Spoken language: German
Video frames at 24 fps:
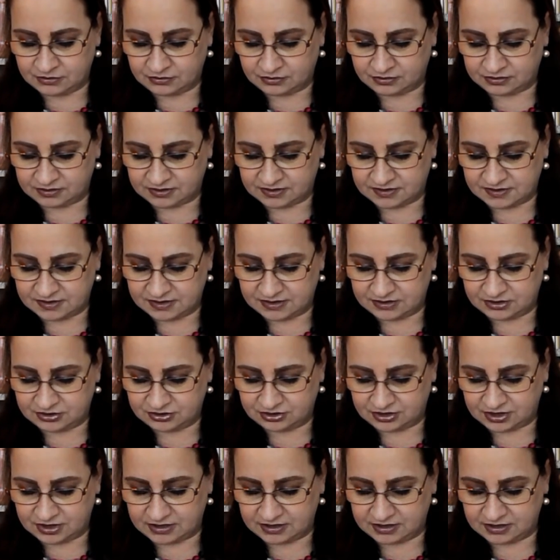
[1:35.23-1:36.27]
Durch das
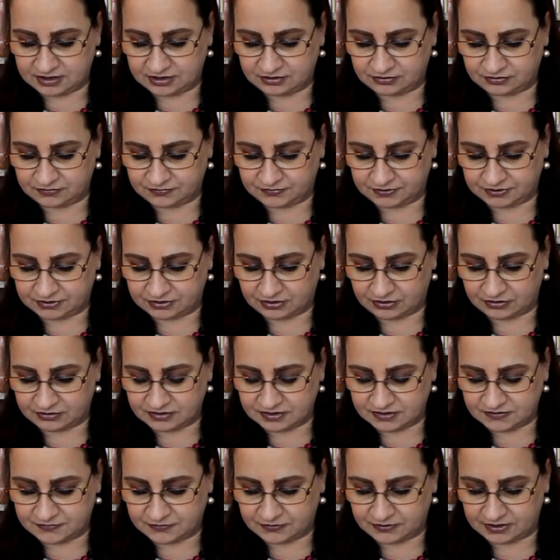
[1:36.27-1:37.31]
inständige und
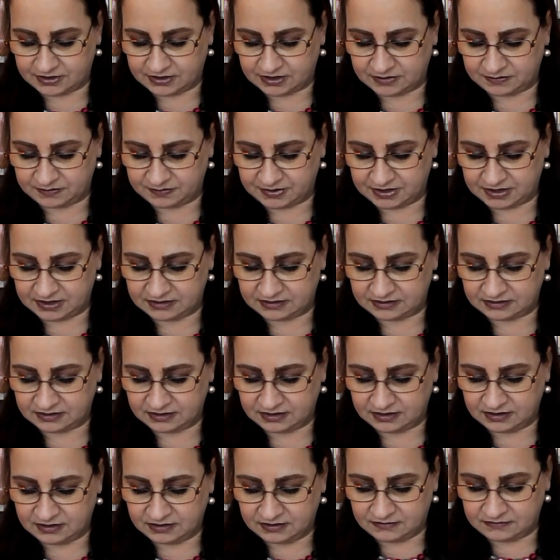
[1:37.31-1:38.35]
vertrauensvolle Gebet
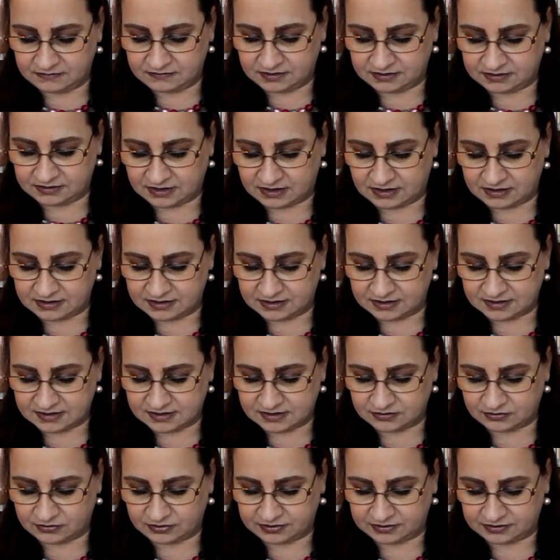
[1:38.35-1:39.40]
wird all
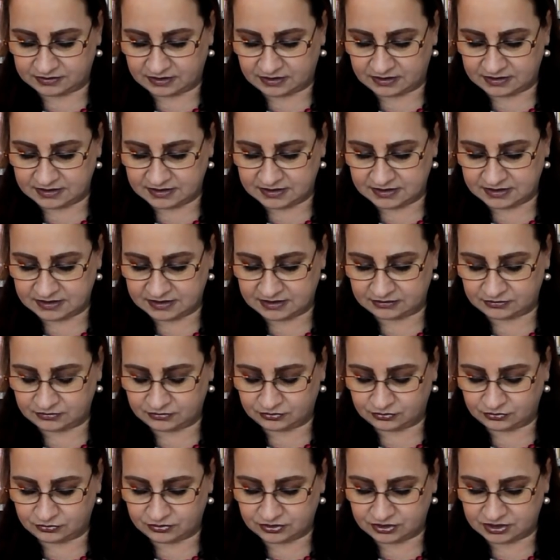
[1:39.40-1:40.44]
das neutralisiert
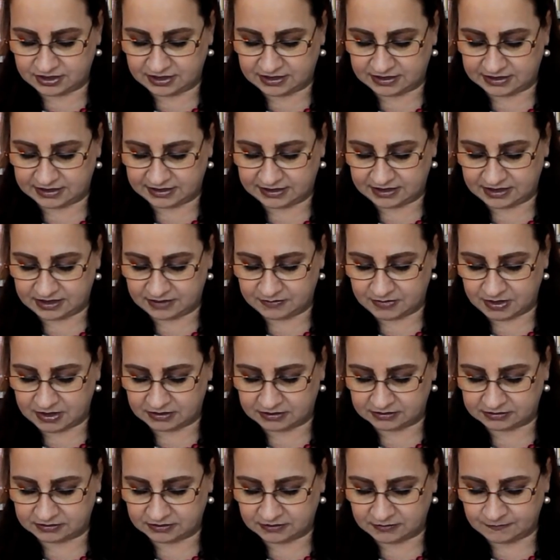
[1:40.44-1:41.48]
und unschädlich
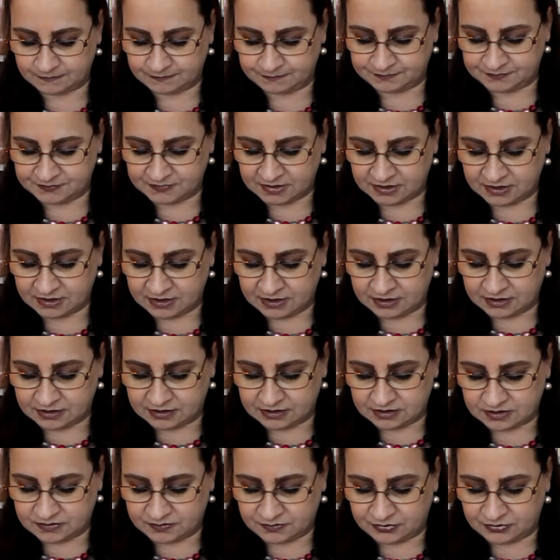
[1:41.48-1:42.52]
gemacht.
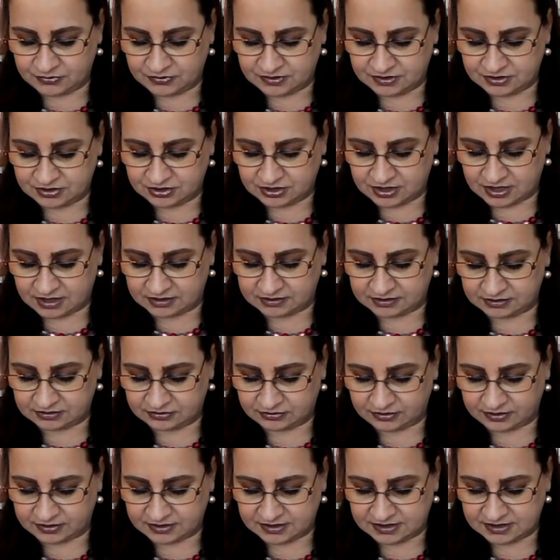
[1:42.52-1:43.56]
Das Böse schadet
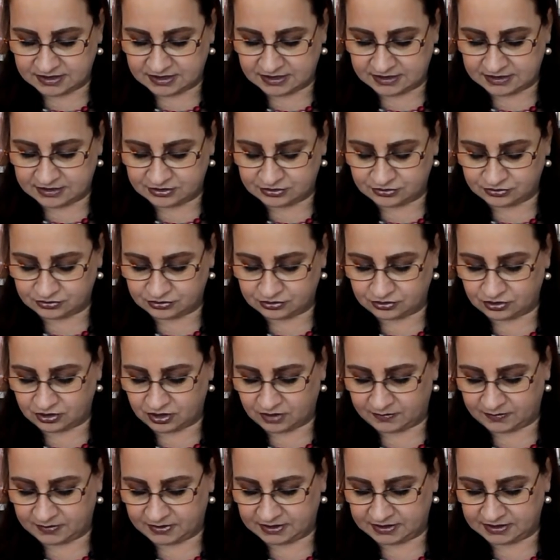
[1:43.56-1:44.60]
euch seelisch und
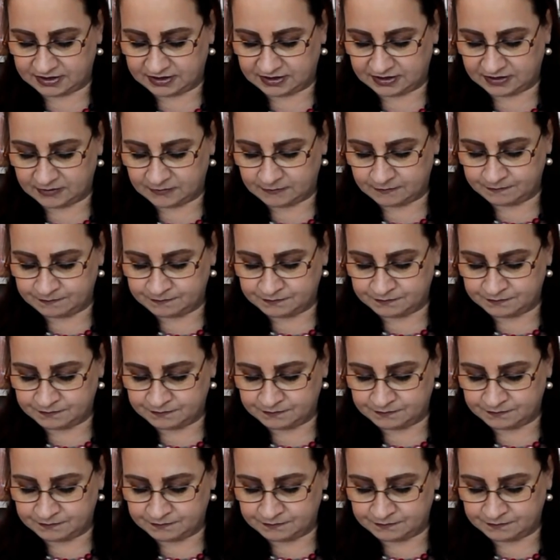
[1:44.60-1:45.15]
körperlich.